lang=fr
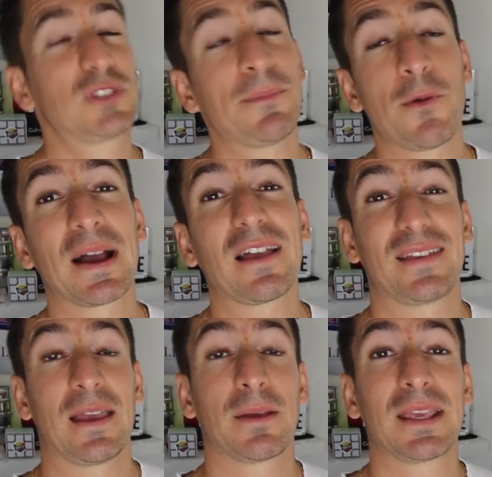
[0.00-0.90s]
Tout simplement car
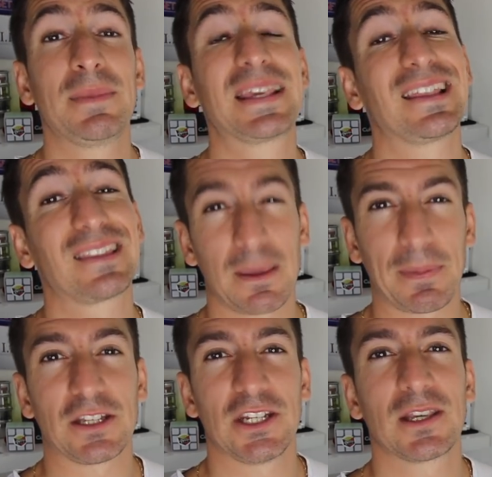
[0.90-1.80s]
c'est un gimmick qui est très
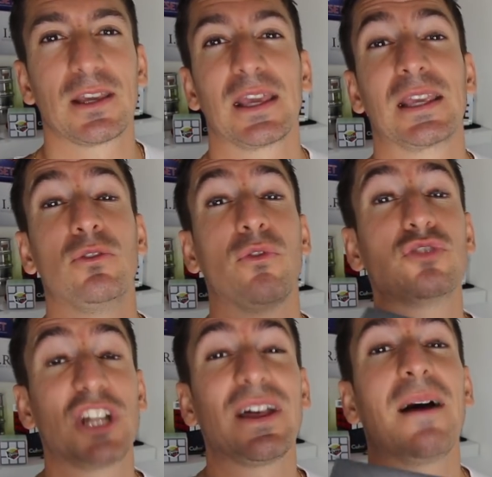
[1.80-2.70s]
pratique et qui ne
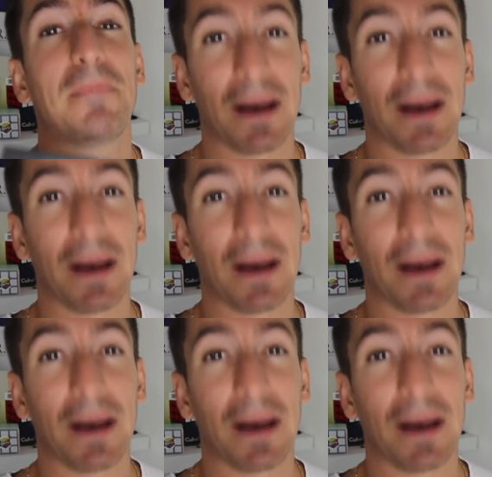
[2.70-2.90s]
vous gênera